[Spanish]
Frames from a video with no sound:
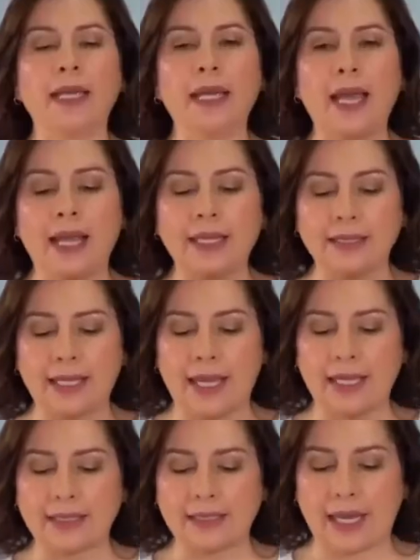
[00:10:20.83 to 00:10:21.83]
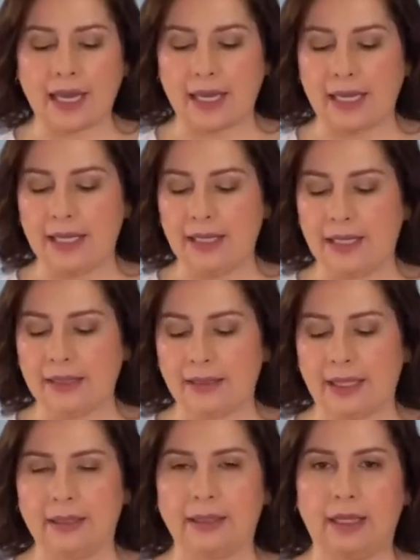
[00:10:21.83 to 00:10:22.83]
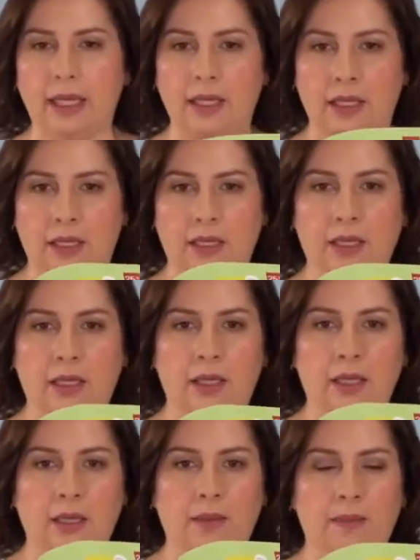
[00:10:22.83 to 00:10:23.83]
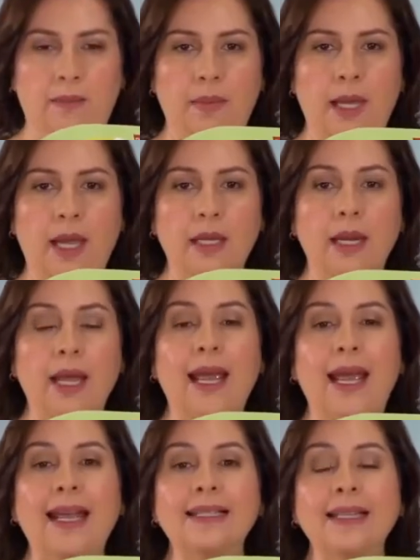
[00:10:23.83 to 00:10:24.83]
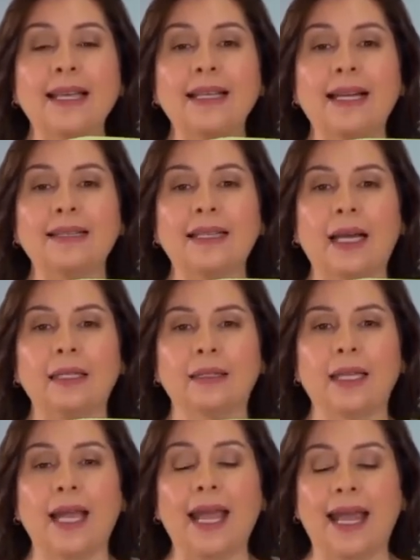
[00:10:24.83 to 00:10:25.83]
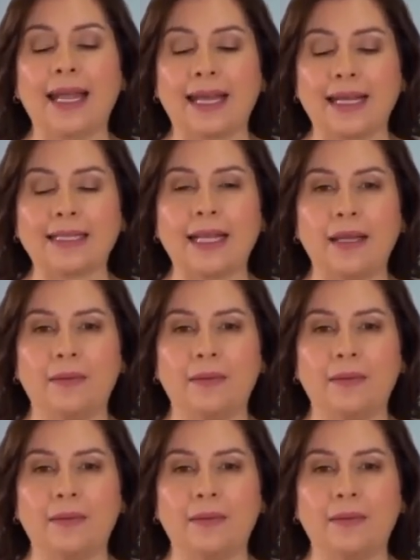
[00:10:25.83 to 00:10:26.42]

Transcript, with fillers: y es esta hidratante Bien, este hidratante en qué se